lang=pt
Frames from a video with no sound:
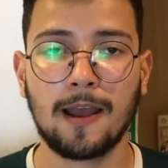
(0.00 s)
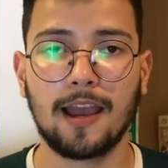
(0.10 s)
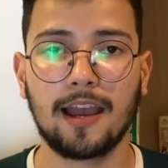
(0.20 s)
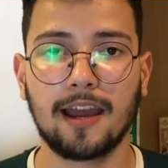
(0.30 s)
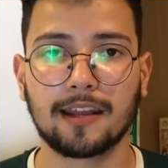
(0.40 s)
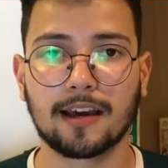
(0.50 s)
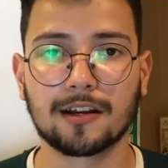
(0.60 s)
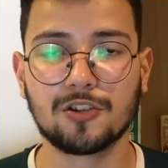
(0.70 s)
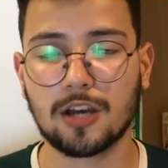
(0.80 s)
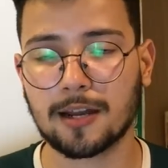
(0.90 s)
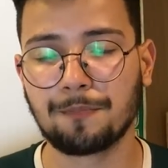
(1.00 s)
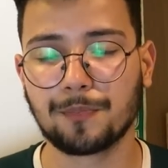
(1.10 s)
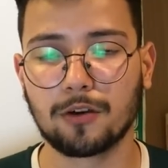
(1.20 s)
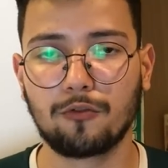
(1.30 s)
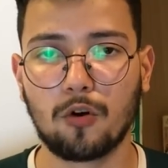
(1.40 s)
é, na grande área.
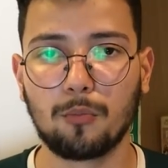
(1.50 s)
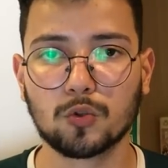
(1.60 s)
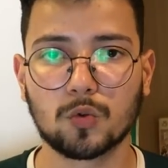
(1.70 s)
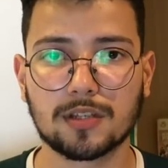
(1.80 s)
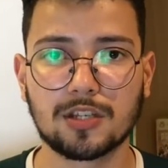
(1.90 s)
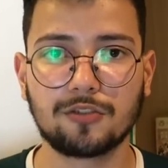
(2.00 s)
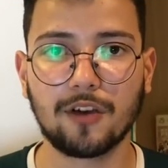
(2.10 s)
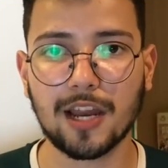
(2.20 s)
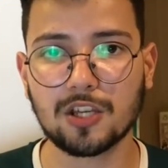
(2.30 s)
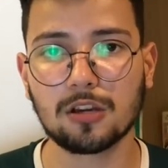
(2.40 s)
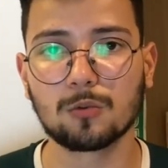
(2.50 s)
Então foi uma postura assim diferente,